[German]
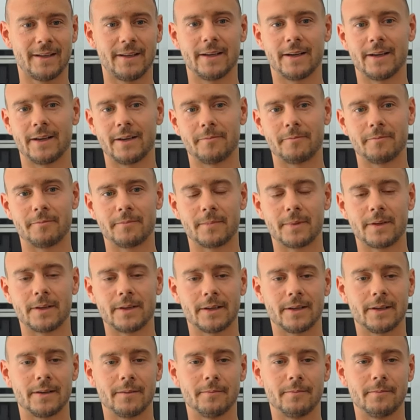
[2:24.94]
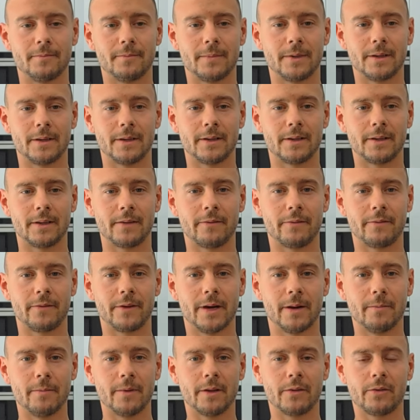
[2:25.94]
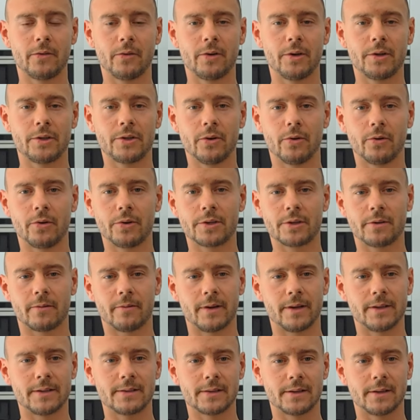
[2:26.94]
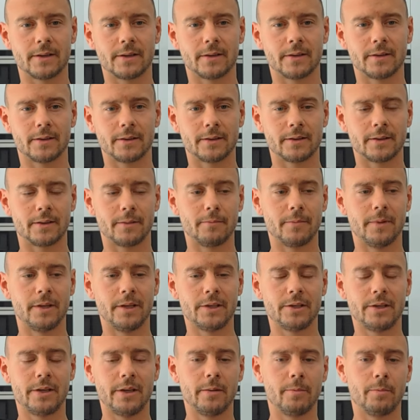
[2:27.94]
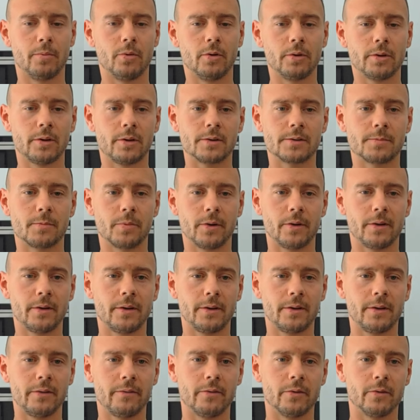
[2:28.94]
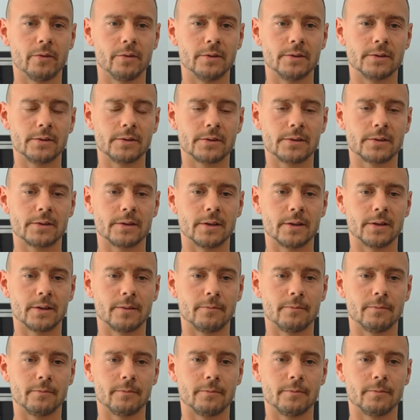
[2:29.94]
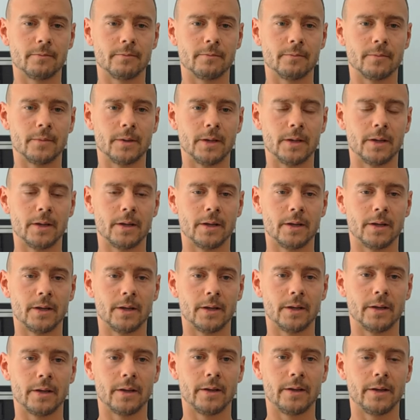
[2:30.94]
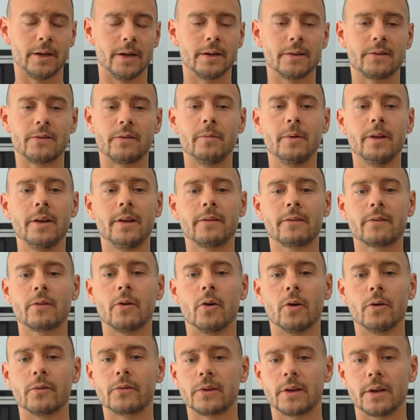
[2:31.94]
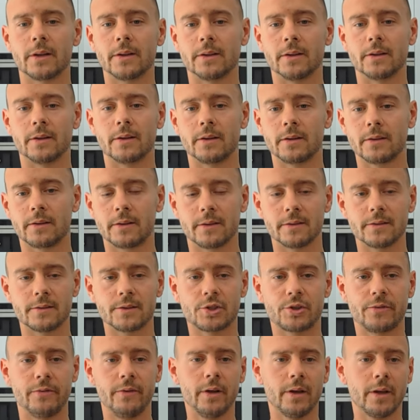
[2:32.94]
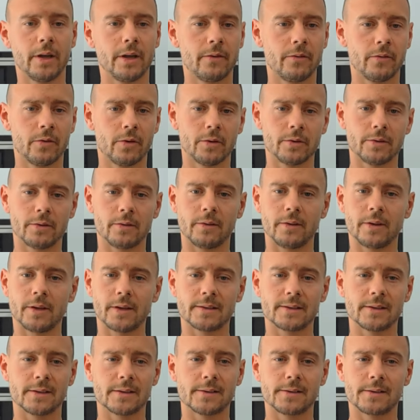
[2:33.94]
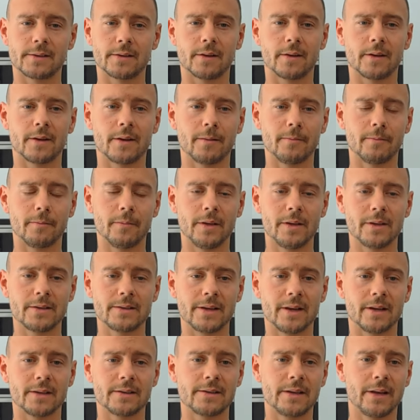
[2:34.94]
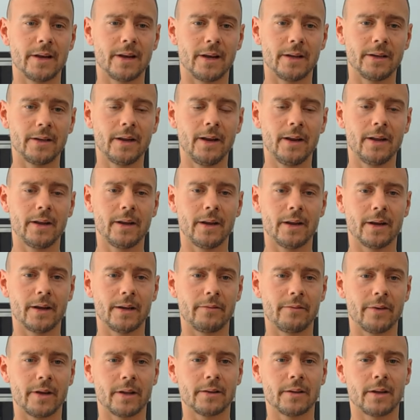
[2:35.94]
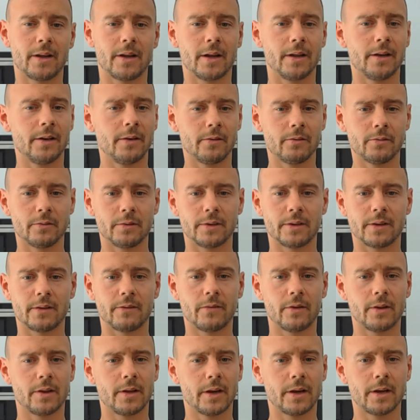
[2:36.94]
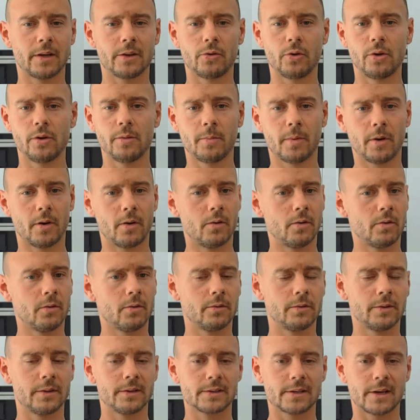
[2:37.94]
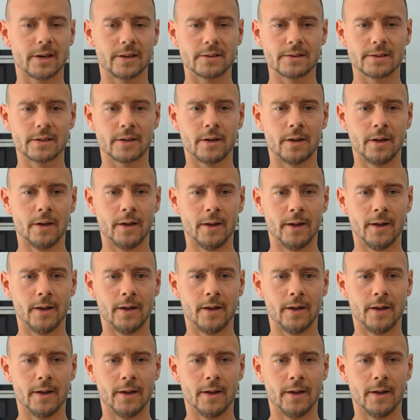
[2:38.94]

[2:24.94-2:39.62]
Ja, ähm, wir haben natürlich logischerweise ähm, nicht die Punktausbeute, die wir uns ähm, ja zumindest erhofft hatten dass es schwierig wird und dass das ähm, eine sehr zähe Angelegenheit werden kann und dass wir da Geduld brauchen und das Ganze,